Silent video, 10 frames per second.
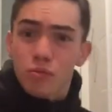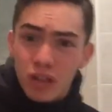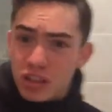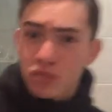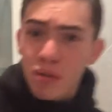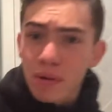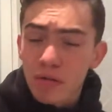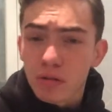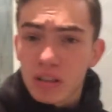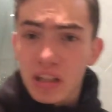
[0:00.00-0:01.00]
Questi due
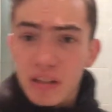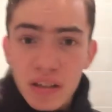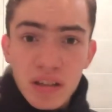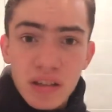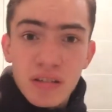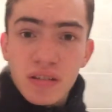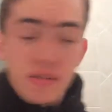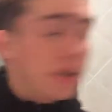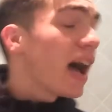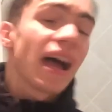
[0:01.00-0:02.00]
minuti.
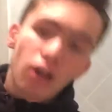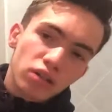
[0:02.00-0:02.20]
Ah, e